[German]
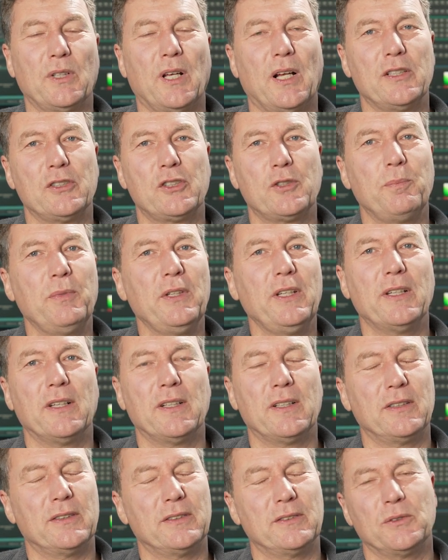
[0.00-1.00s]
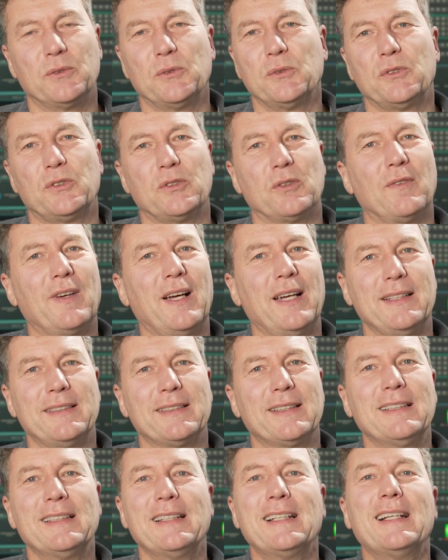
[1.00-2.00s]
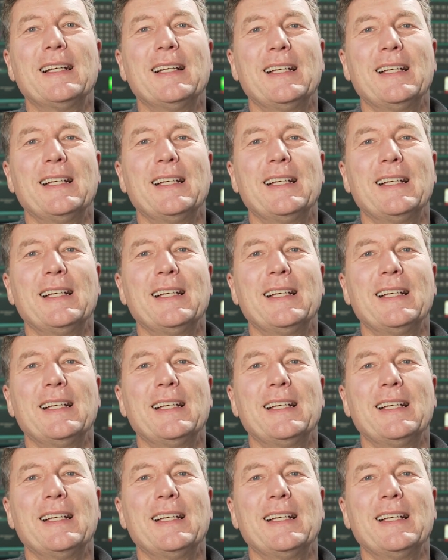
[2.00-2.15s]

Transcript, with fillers: als Spieler und so weiter.